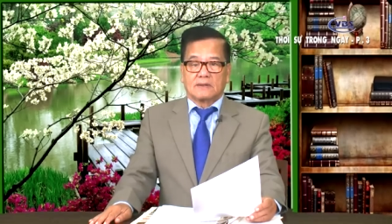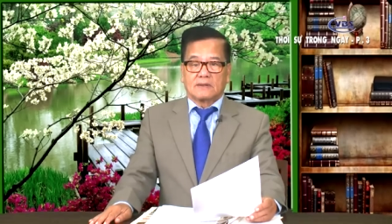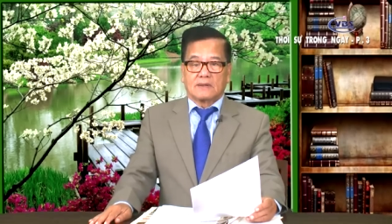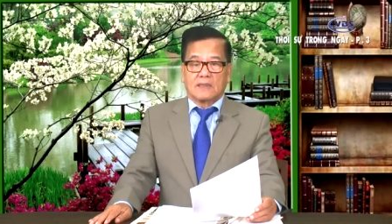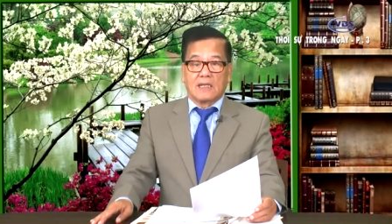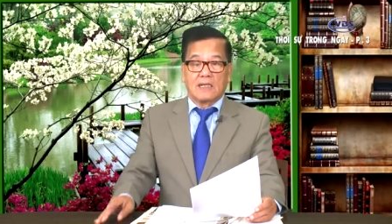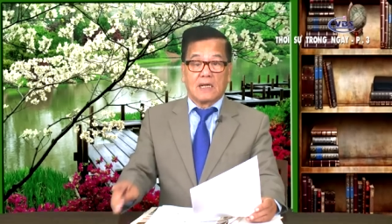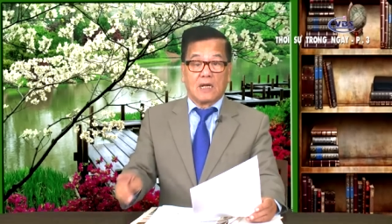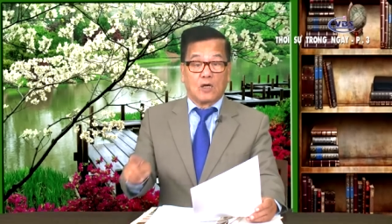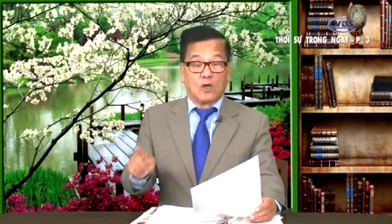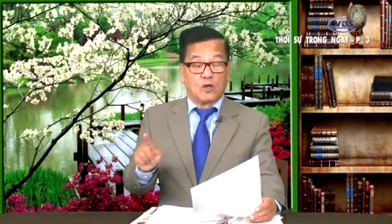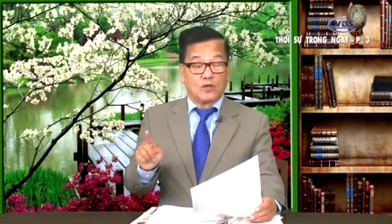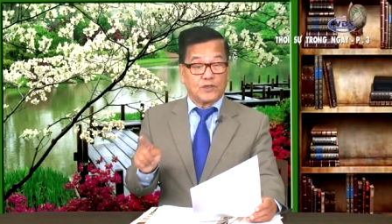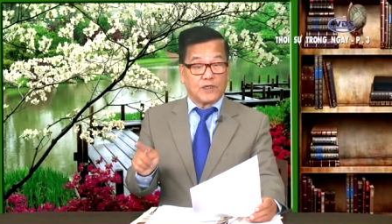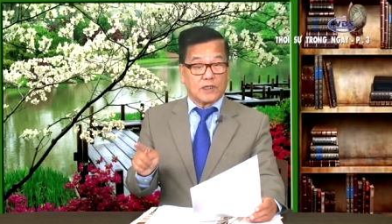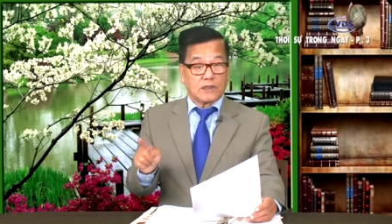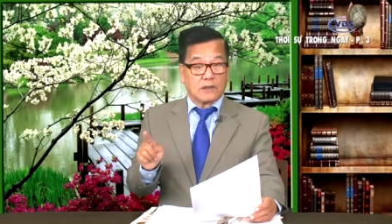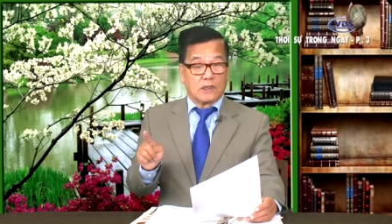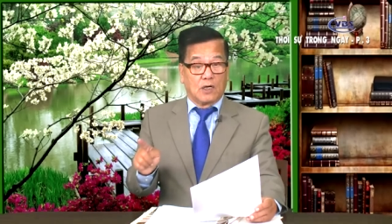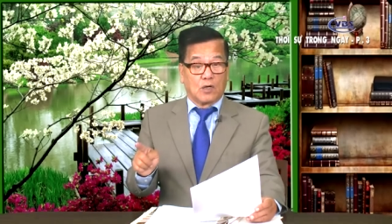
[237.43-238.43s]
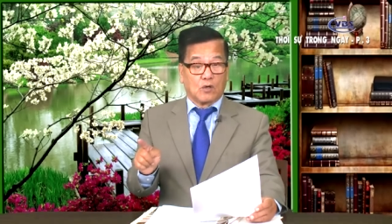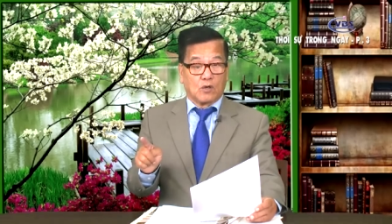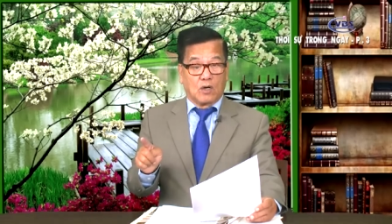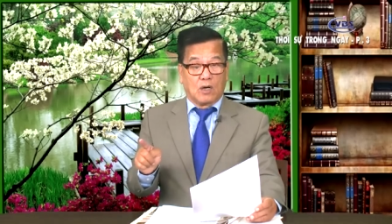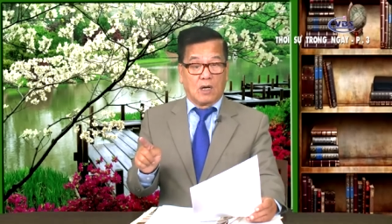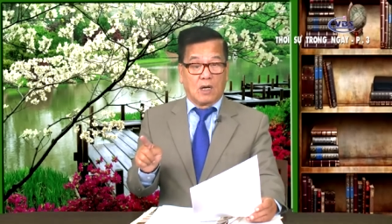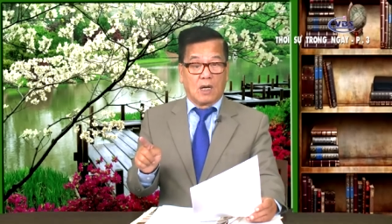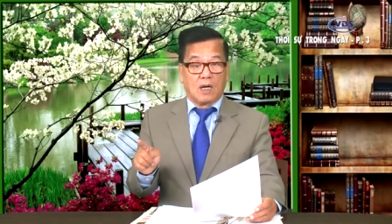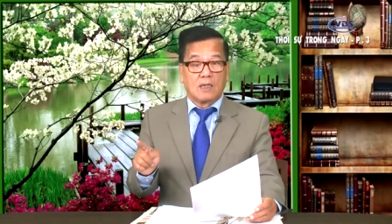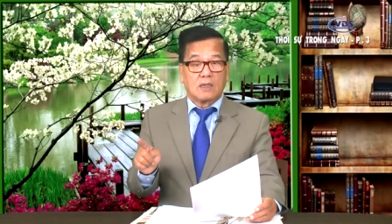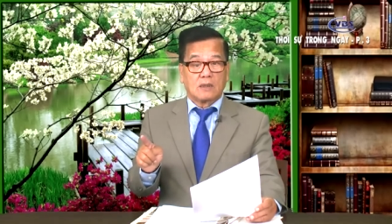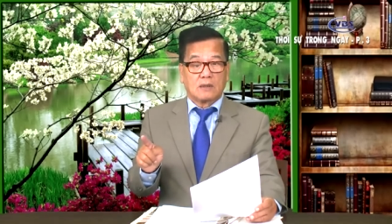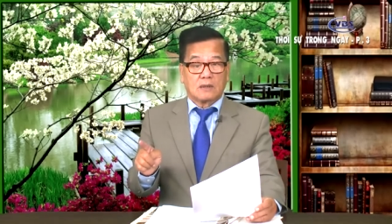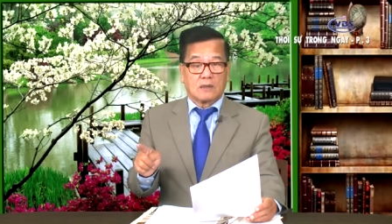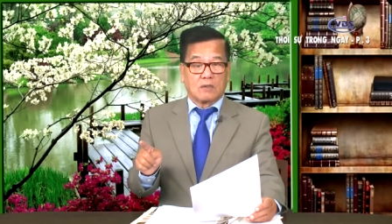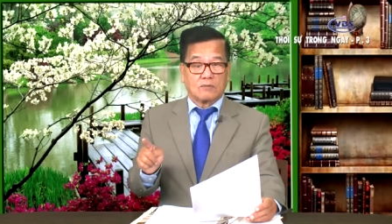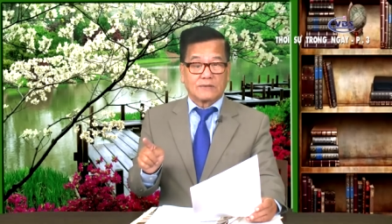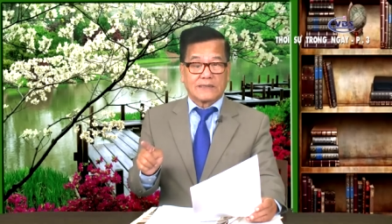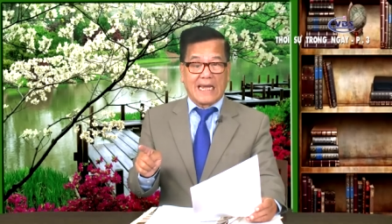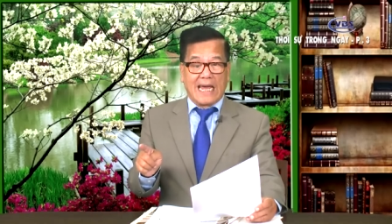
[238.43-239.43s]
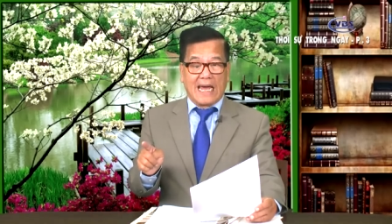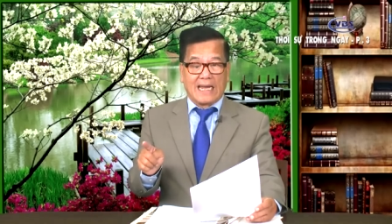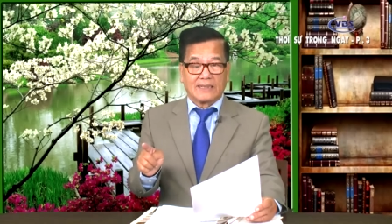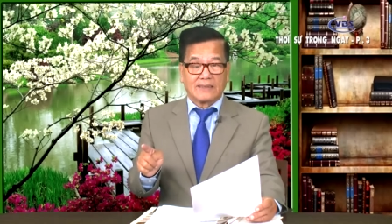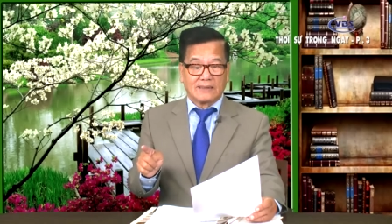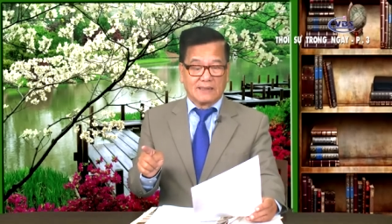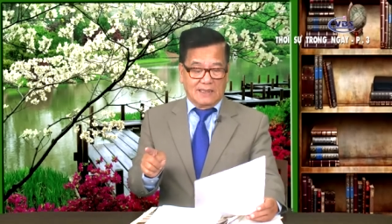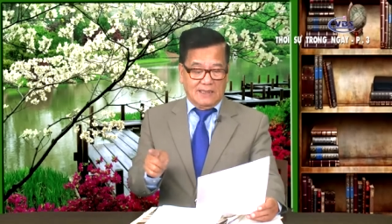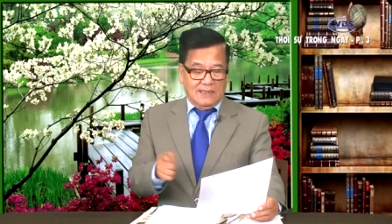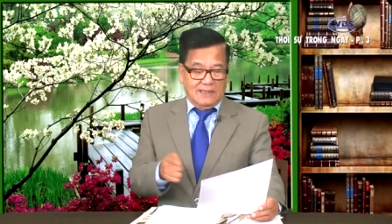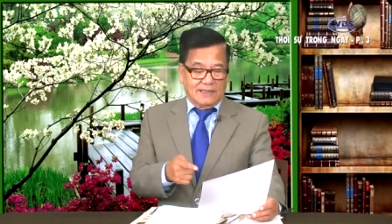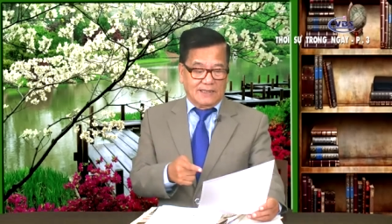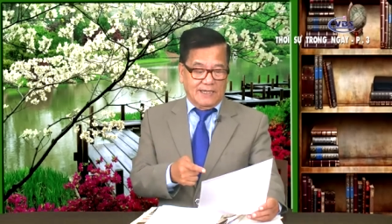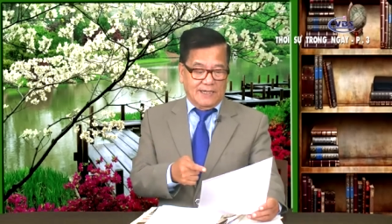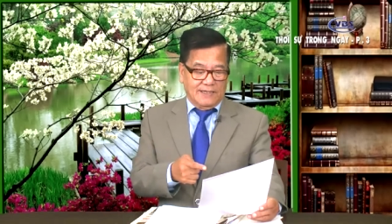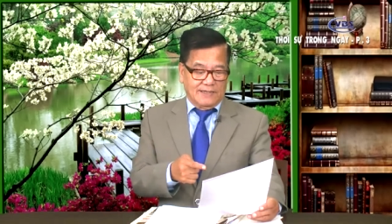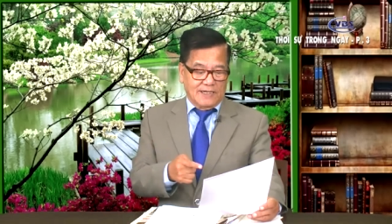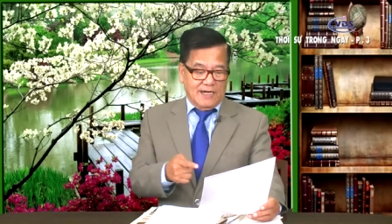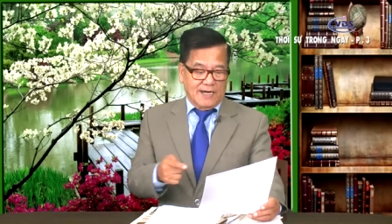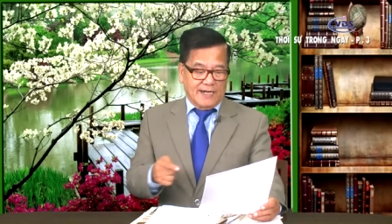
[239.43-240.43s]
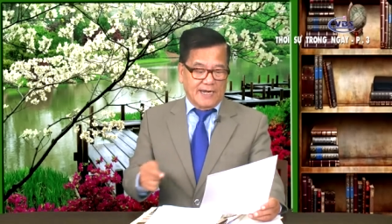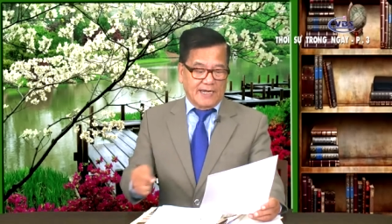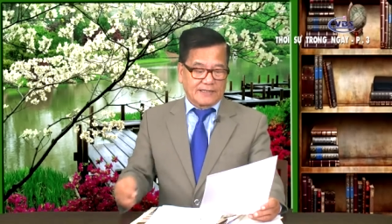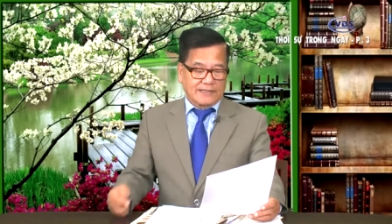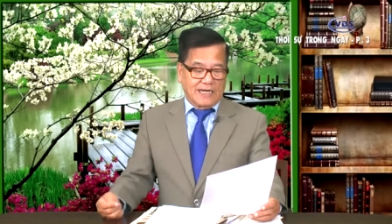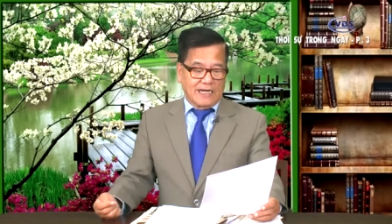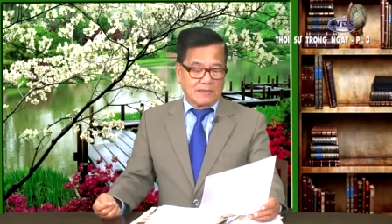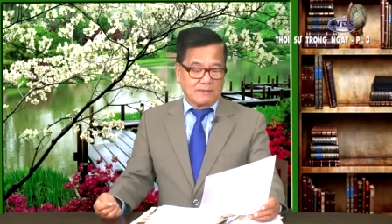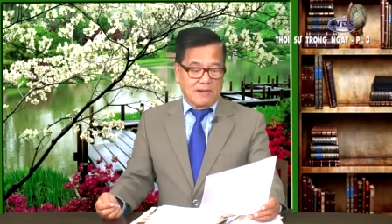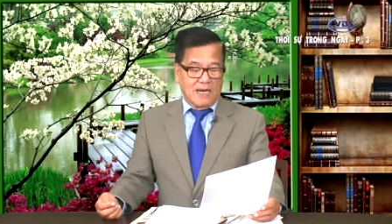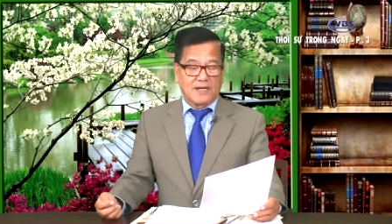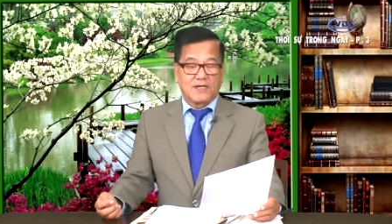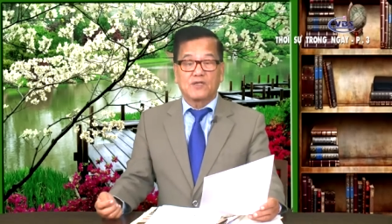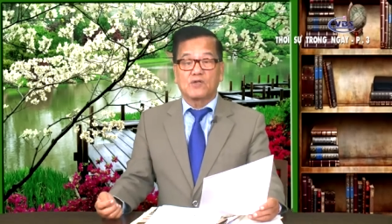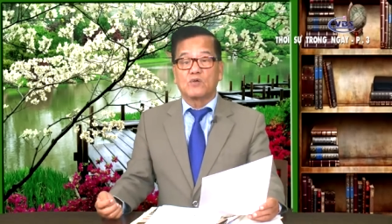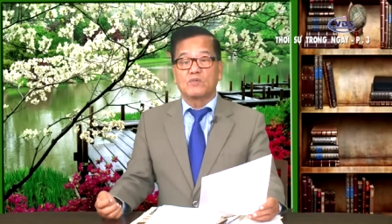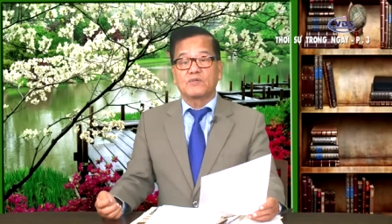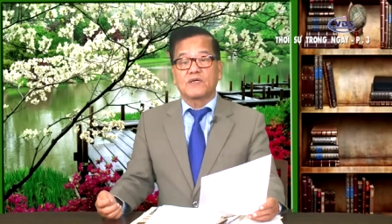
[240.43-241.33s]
Đấy là lối giết người của Cộng sản. Thì giờ này Taliban nó cũng